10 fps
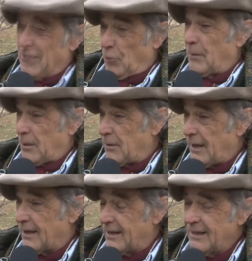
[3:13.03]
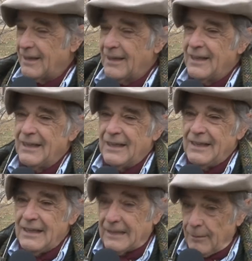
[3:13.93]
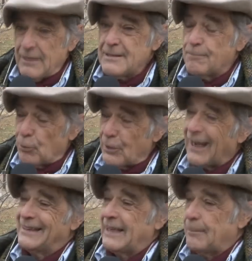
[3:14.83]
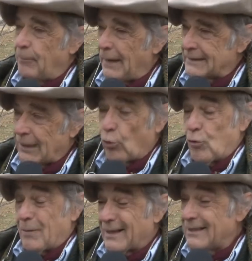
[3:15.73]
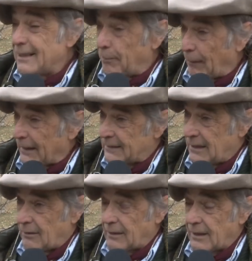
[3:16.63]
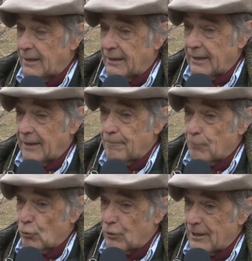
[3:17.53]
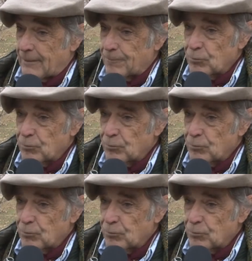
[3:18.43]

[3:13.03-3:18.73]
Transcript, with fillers: y comer bien. Y también se puede gastar plata o invertir plata en la vaca de cría. ¿Por qué?